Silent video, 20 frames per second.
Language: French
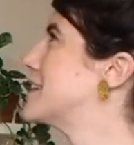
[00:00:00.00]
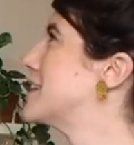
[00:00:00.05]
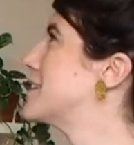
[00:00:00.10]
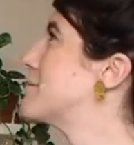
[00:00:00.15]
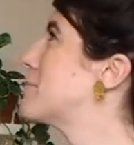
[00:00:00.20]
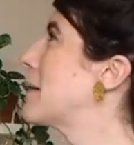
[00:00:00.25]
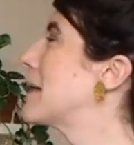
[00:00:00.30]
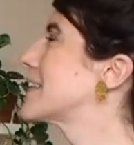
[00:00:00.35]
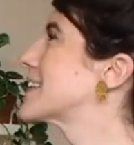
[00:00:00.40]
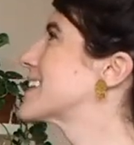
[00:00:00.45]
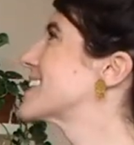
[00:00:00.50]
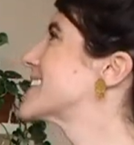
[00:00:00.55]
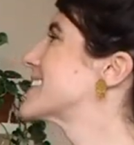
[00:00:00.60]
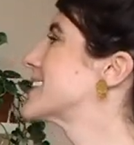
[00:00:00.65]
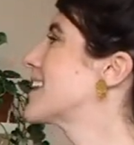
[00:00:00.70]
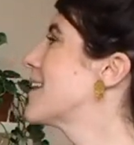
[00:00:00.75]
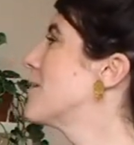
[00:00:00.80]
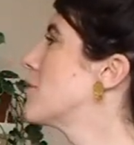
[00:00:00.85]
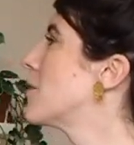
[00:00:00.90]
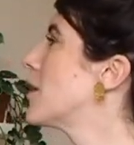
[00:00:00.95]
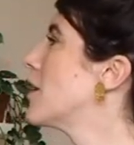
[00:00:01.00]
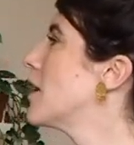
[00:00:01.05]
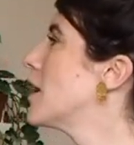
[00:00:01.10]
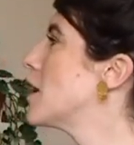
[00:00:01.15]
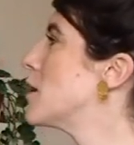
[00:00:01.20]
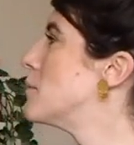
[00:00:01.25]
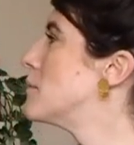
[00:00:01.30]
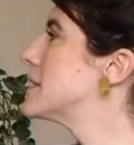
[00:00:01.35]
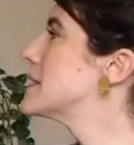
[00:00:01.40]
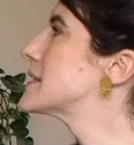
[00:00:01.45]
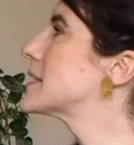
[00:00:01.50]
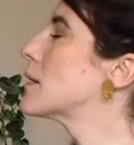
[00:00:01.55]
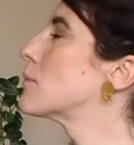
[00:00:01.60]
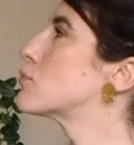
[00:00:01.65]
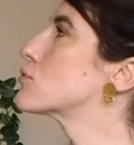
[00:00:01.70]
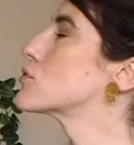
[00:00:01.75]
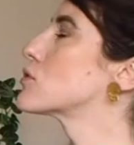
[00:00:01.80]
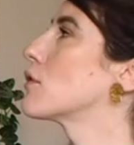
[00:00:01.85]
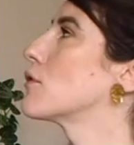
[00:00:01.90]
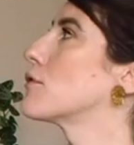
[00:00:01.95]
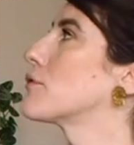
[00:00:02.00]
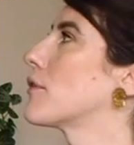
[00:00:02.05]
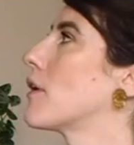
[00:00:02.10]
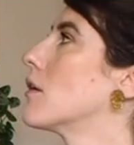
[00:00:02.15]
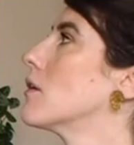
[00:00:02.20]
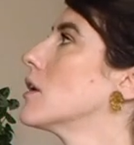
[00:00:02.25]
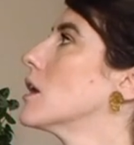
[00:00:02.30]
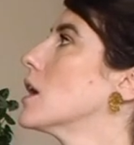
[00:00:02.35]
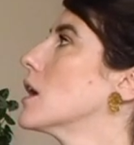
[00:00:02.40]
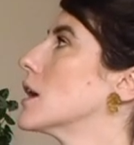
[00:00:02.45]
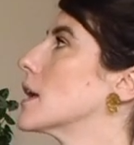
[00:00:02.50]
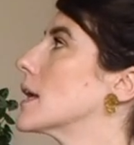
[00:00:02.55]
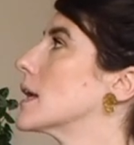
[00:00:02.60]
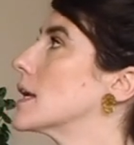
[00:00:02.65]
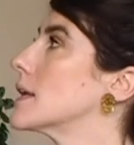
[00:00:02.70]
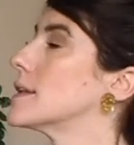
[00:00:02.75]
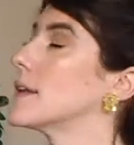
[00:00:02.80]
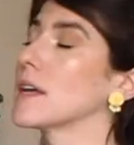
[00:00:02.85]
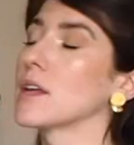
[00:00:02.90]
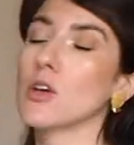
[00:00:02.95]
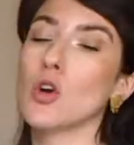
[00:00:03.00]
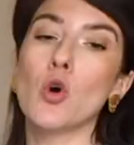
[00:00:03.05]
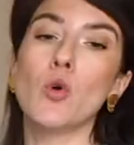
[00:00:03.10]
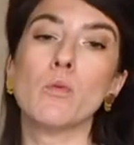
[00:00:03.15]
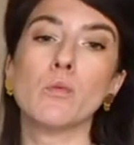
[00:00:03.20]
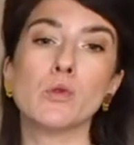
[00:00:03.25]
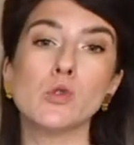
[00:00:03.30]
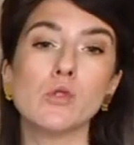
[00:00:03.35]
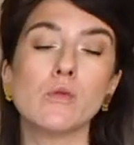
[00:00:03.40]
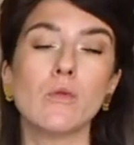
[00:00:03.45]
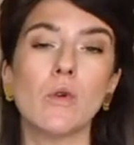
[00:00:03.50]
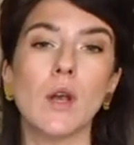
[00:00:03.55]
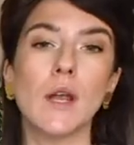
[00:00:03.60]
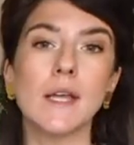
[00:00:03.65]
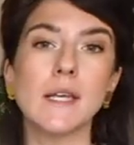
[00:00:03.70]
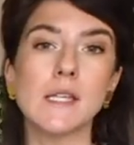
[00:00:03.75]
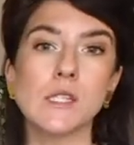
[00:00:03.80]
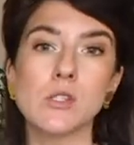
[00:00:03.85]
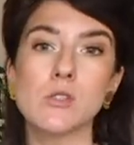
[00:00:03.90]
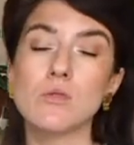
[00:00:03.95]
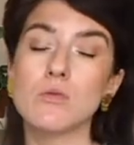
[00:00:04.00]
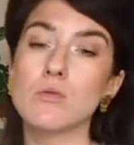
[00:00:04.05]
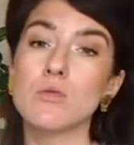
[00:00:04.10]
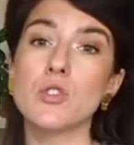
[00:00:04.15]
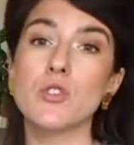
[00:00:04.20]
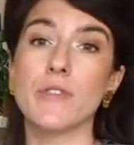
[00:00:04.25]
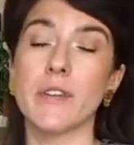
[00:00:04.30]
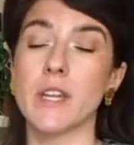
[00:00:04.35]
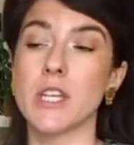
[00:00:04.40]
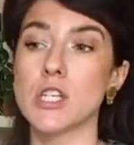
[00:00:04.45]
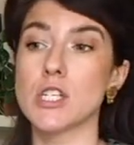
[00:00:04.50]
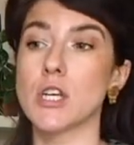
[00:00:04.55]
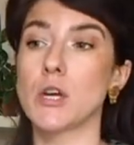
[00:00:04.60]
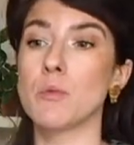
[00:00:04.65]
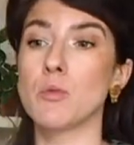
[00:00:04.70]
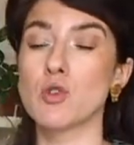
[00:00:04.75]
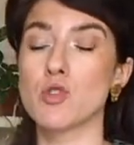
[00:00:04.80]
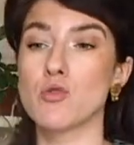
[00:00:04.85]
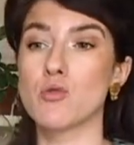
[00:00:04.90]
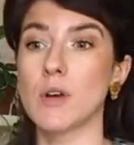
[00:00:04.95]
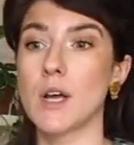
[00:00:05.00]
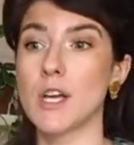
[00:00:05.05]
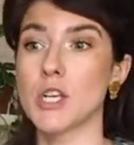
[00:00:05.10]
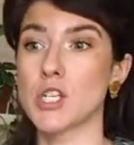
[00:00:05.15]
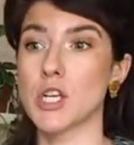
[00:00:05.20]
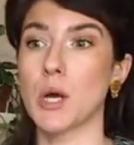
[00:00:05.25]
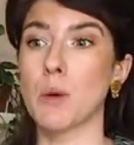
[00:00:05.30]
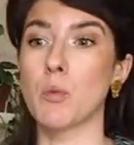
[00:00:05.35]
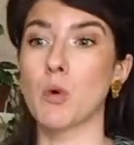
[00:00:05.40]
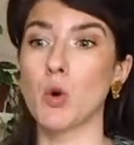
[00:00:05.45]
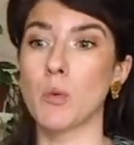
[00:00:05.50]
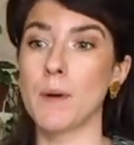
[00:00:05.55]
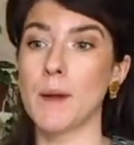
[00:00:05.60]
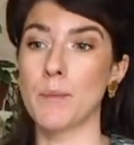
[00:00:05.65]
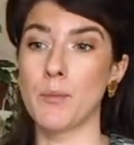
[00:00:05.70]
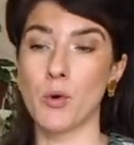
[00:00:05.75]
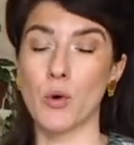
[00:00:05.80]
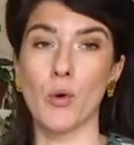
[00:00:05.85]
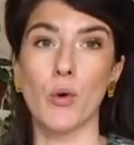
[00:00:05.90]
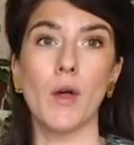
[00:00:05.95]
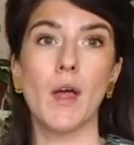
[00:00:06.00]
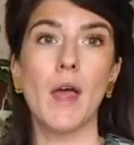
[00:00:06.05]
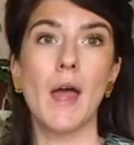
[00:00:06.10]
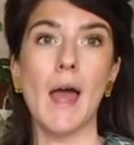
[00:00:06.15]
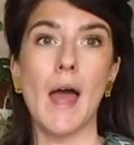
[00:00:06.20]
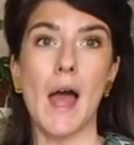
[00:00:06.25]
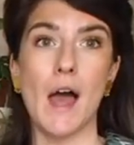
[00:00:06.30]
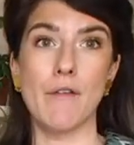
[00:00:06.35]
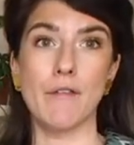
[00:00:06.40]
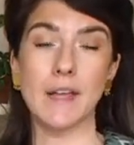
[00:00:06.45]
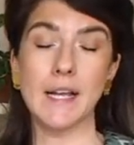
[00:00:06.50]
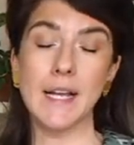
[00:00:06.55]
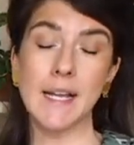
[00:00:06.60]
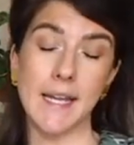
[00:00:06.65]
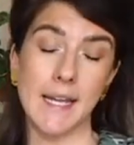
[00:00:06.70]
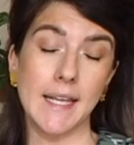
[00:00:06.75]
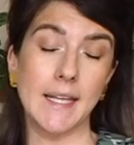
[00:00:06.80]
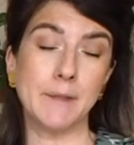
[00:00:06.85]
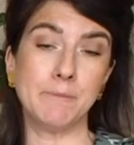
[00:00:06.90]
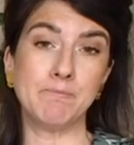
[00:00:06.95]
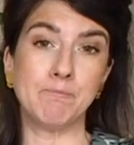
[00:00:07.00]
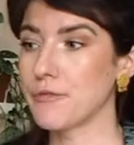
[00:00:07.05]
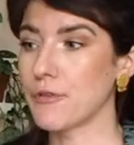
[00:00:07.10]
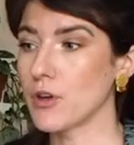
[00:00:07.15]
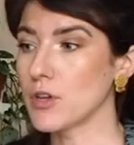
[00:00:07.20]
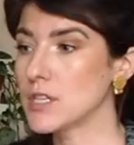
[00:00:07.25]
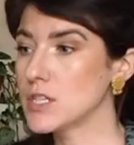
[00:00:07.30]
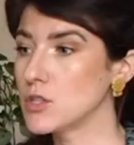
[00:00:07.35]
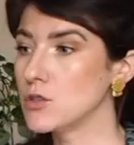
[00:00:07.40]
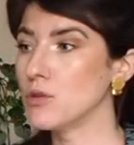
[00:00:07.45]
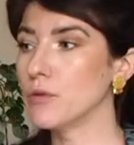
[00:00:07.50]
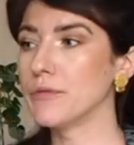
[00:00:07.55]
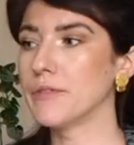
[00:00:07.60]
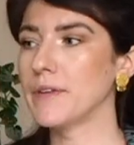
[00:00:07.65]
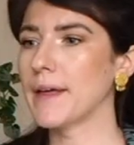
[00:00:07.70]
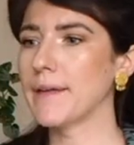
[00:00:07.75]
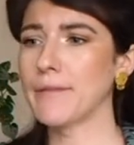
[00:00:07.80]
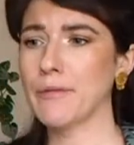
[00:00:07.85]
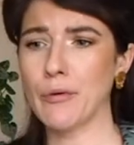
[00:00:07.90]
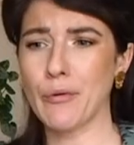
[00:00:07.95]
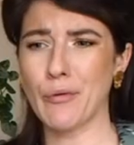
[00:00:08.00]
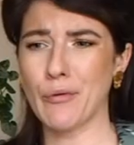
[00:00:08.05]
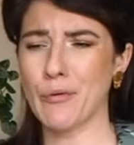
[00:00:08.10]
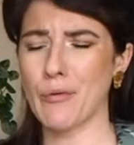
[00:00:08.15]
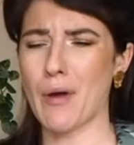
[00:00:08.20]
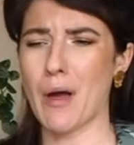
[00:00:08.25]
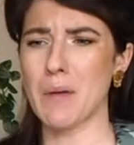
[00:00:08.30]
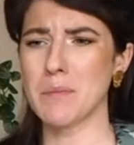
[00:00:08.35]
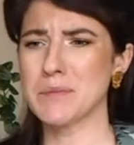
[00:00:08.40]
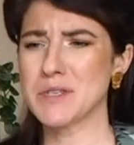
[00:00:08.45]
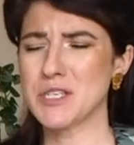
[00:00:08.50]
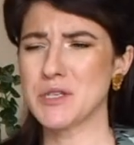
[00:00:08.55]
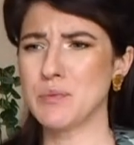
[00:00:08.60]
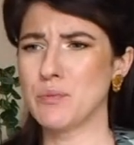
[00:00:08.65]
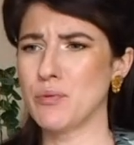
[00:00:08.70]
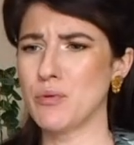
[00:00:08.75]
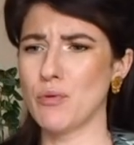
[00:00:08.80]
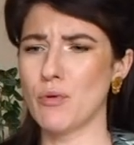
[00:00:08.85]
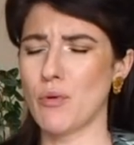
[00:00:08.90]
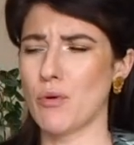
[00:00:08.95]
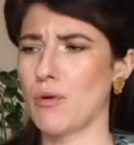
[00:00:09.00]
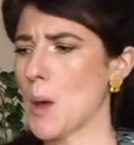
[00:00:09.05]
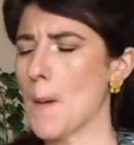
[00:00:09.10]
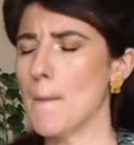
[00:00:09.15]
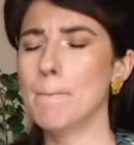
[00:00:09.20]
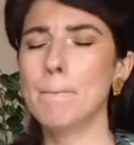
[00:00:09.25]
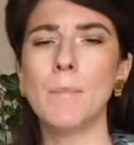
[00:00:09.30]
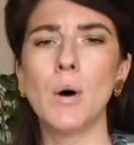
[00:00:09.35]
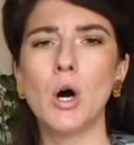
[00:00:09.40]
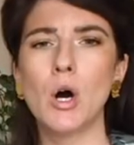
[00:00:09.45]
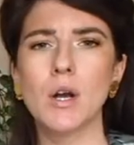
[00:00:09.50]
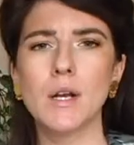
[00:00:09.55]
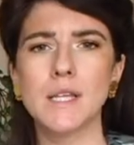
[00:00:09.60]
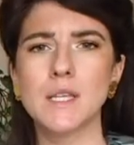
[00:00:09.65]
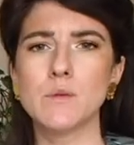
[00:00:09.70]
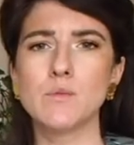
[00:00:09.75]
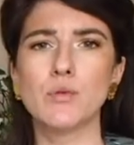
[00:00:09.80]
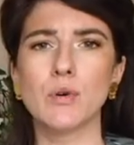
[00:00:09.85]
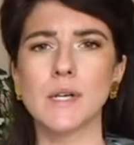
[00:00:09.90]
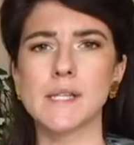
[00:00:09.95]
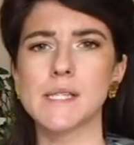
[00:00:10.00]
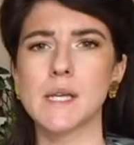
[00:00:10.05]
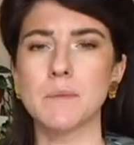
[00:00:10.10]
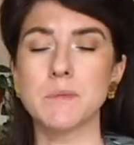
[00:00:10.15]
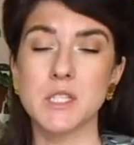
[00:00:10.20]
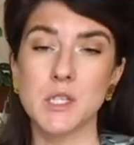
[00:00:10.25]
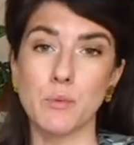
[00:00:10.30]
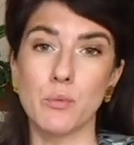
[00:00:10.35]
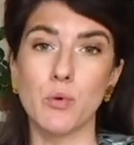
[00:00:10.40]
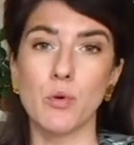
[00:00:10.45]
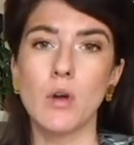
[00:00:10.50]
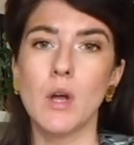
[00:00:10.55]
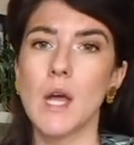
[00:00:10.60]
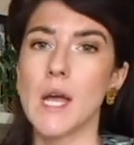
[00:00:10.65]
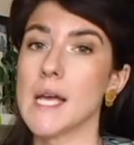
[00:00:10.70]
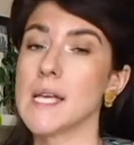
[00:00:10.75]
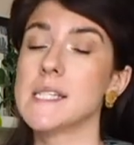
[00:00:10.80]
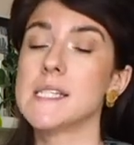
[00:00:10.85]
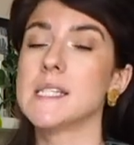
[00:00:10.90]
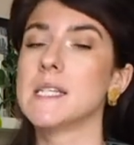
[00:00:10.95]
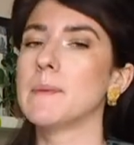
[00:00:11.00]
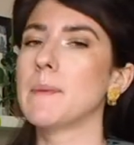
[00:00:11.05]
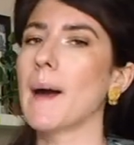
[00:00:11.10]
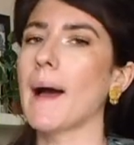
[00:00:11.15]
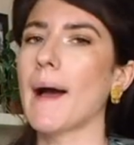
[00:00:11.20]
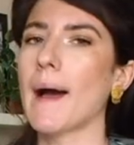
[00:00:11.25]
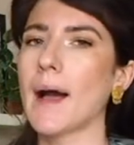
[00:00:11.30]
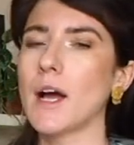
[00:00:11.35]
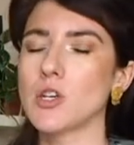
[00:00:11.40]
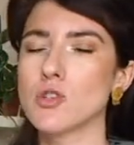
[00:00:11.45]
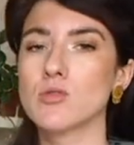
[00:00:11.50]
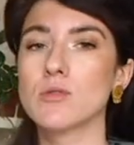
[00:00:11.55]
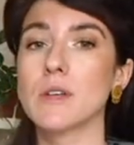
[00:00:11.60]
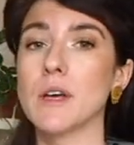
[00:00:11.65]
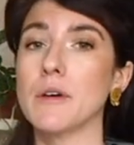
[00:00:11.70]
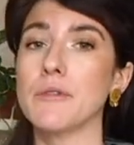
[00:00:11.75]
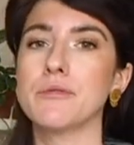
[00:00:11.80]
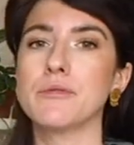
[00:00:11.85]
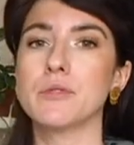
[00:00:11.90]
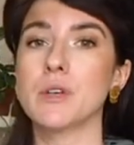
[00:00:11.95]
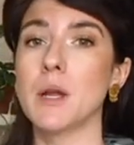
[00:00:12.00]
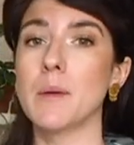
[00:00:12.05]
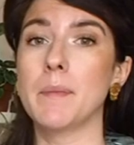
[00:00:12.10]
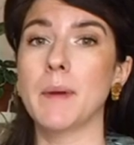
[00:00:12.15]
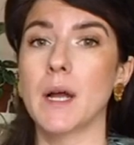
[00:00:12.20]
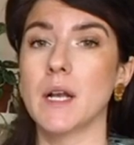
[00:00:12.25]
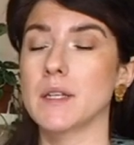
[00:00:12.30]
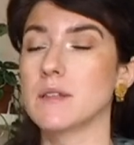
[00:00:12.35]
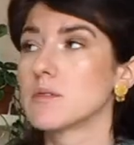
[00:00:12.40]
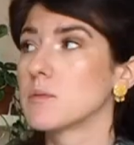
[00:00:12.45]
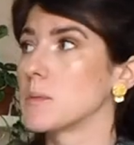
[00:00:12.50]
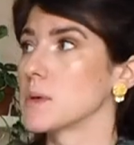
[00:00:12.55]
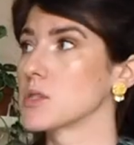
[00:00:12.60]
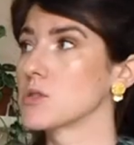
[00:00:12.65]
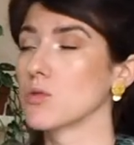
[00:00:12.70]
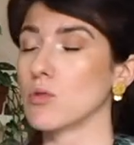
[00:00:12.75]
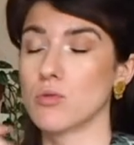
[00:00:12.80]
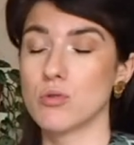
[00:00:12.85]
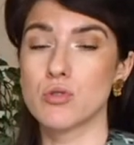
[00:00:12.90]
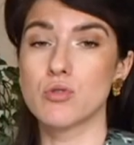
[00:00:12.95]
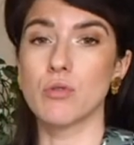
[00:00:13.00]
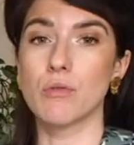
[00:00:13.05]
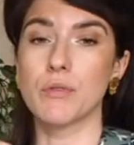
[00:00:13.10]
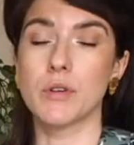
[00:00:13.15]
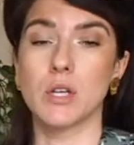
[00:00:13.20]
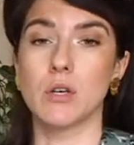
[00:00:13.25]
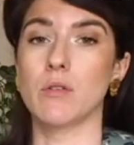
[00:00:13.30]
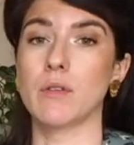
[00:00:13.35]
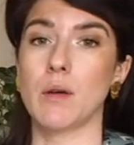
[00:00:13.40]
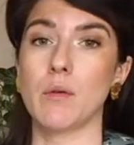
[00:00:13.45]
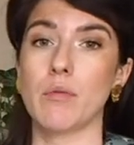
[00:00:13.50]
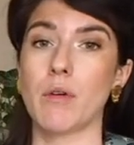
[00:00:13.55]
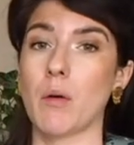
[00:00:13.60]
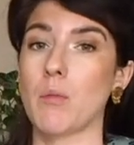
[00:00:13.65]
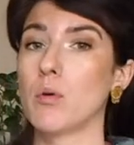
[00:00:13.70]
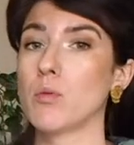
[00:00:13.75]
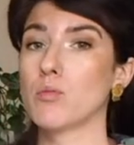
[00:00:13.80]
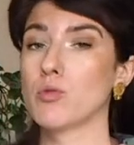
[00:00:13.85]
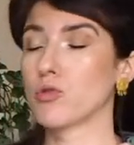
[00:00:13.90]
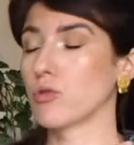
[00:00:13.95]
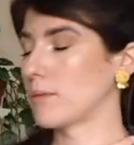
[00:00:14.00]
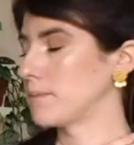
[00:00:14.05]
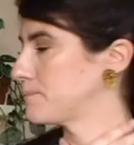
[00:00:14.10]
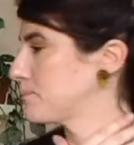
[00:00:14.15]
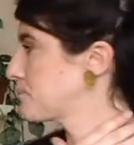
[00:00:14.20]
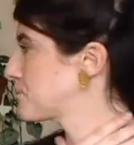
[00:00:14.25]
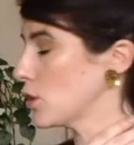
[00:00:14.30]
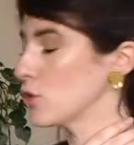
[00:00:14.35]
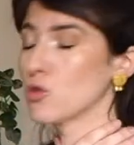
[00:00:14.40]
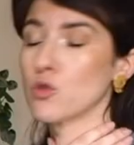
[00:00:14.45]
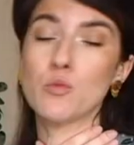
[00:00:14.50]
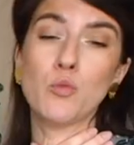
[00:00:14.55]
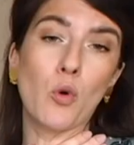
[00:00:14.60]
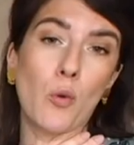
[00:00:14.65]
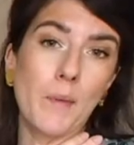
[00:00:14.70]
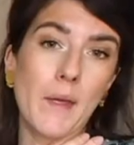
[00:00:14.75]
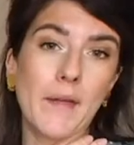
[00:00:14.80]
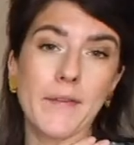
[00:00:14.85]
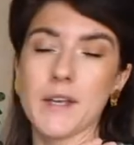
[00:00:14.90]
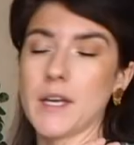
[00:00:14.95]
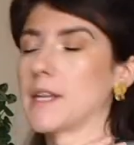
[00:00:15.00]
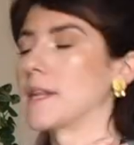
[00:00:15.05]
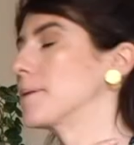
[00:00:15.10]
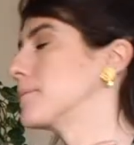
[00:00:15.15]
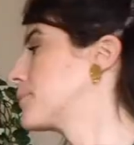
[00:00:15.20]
c'est pas très stable. Mais ça pousse enfin. Et d'ailleurs, on me pose souvent la question, je viens d'acheter un mandjoula, j'ai un problème avec les feuilles qui deviennent un petit peu molles, qui pourrissent un petit peu. N'hésitez pas à rajouter à fond de la perlite, parce que lui, je trouve qu'il en a vraiment besoin. Donc pour bien drainer.